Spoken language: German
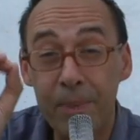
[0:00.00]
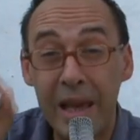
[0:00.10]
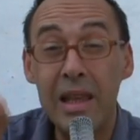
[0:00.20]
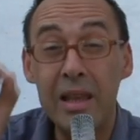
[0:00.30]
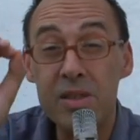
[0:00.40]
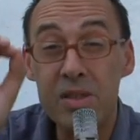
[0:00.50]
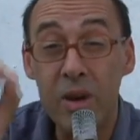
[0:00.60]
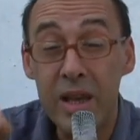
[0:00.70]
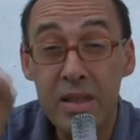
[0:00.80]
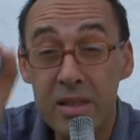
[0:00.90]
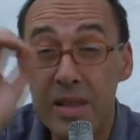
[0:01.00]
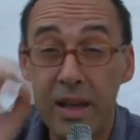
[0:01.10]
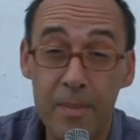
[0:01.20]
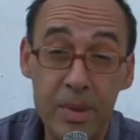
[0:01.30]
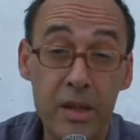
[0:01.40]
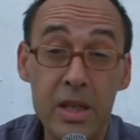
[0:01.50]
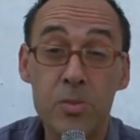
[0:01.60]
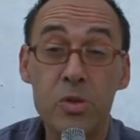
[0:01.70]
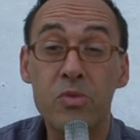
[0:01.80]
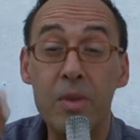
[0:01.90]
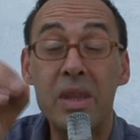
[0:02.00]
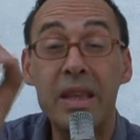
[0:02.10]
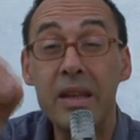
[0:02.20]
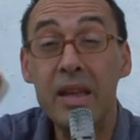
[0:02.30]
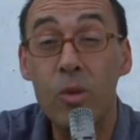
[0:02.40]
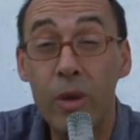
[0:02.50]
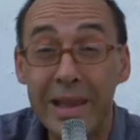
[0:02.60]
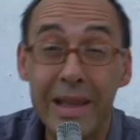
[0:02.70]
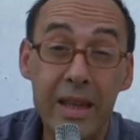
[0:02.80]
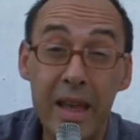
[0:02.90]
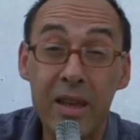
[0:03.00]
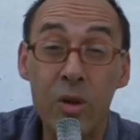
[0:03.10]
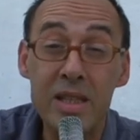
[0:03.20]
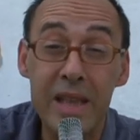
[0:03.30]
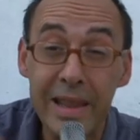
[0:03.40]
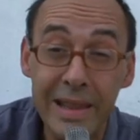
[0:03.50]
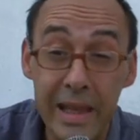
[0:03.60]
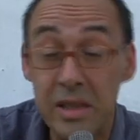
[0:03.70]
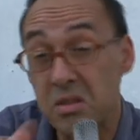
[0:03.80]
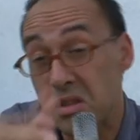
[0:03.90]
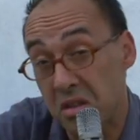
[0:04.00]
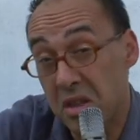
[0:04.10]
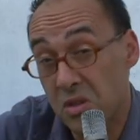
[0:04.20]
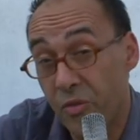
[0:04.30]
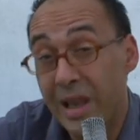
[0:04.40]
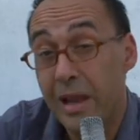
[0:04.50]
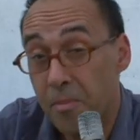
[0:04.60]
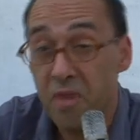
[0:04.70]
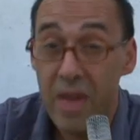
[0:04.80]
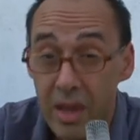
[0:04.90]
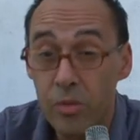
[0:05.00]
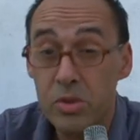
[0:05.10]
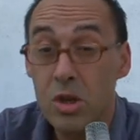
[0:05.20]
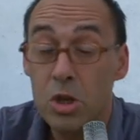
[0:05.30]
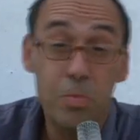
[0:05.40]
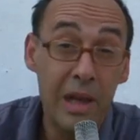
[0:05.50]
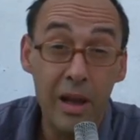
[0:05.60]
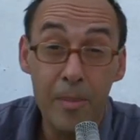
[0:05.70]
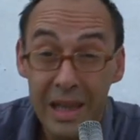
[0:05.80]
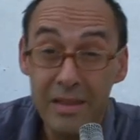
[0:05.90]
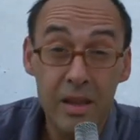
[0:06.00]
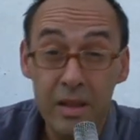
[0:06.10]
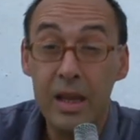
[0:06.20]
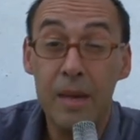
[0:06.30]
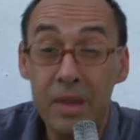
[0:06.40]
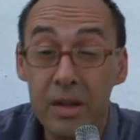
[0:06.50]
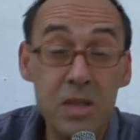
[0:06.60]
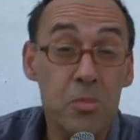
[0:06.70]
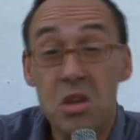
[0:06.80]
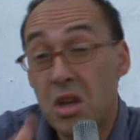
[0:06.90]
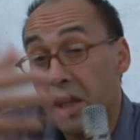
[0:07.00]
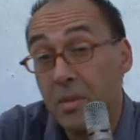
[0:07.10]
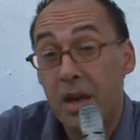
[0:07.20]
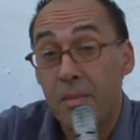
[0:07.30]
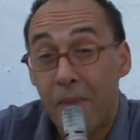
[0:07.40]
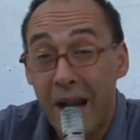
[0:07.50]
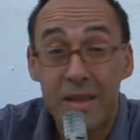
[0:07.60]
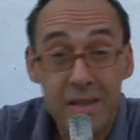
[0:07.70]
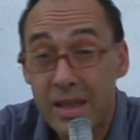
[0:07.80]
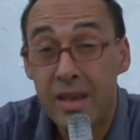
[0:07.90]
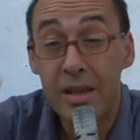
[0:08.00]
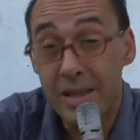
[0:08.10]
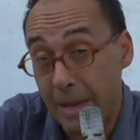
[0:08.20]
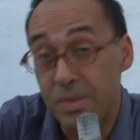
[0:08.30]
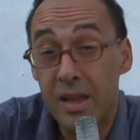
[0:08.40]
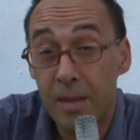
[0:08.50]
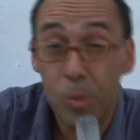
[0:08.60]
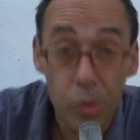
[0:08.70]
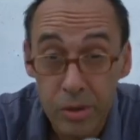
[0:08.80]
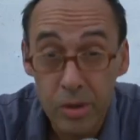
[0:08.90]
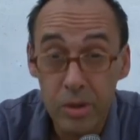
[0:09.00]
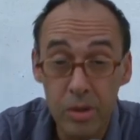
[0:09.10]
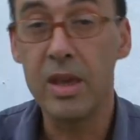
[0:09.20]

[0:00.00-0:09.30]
zerbrechliches Zeug ist der Kapitalismus und wenn man den nicht ordentlich in ein Korsett legt, sodass er nicht so viel Bewegungsspielraum hat, der Kapitalismus, dann macht er sich selbst kaputt.